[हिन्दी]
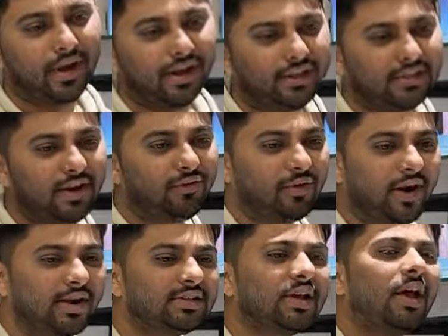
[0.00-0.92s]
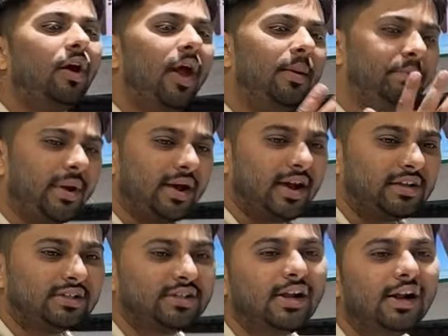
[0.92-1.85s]
कर लीजिए फ्रेंड्स एंड
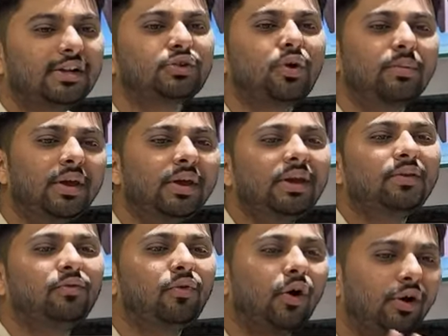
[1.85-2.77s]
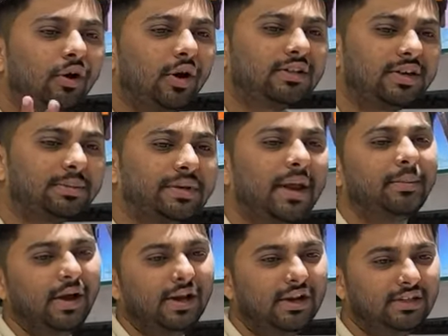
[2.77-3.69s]
प्रकाश चैनल्स को भी फॉलो और सब्सक्राइब
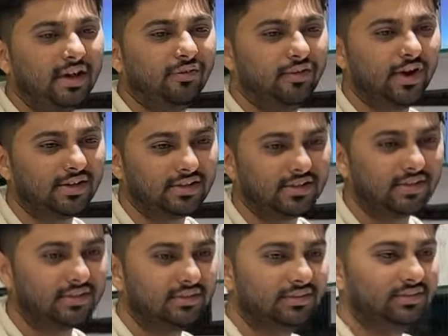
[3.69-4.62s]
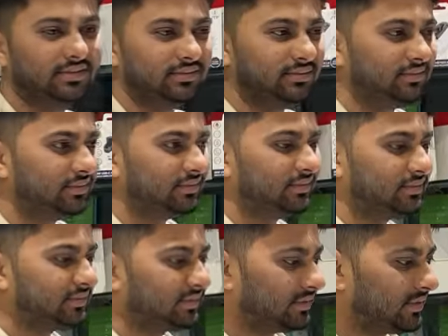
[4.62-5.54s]
कर लीजिए फ्रेंड्स ओके तो वीडियो
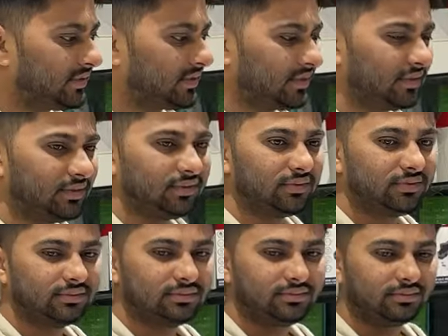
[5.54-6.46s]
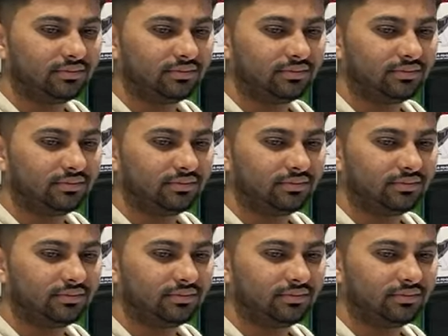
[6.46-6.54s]
में कंटिन्यू करेंगे